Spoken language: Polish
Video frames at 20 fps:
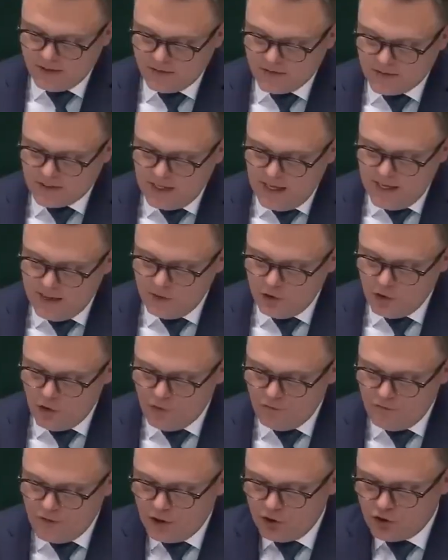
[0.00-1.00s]

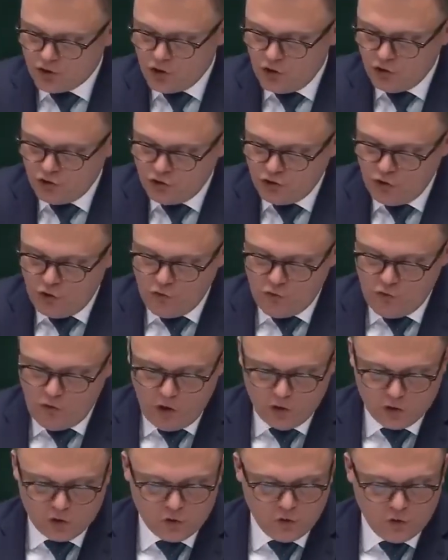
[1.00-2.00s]
Sądownictwa, Sejm
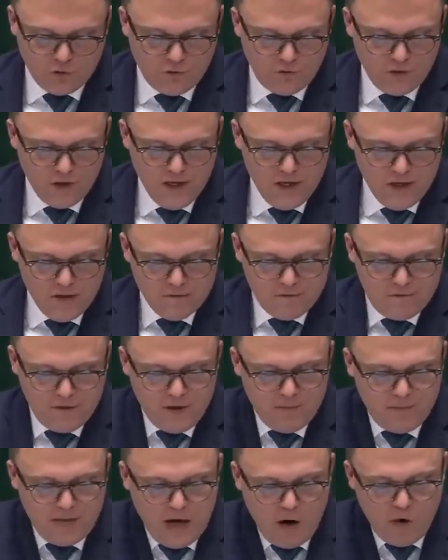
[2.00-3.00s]
wybiera czterech członków
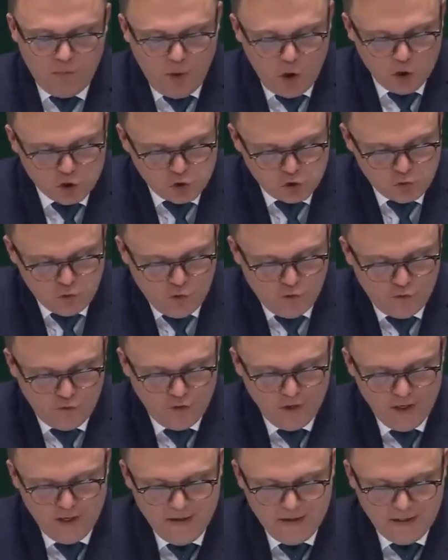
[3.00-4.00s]
Rady spośród
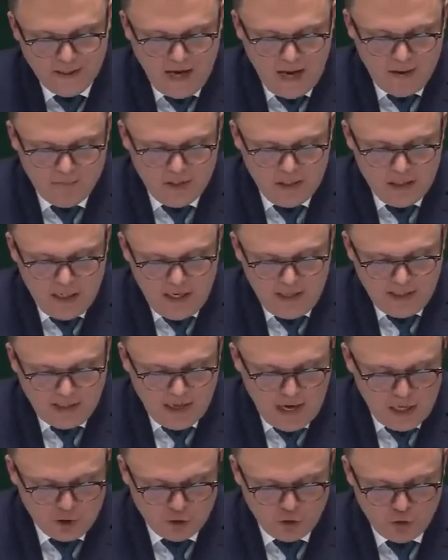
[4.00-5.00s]
posłów na okres czterech
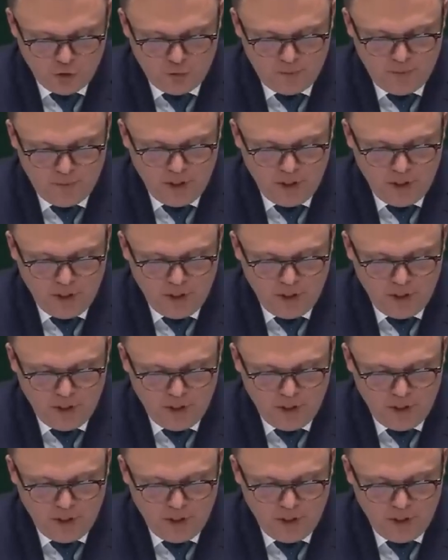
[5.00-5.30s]
lat,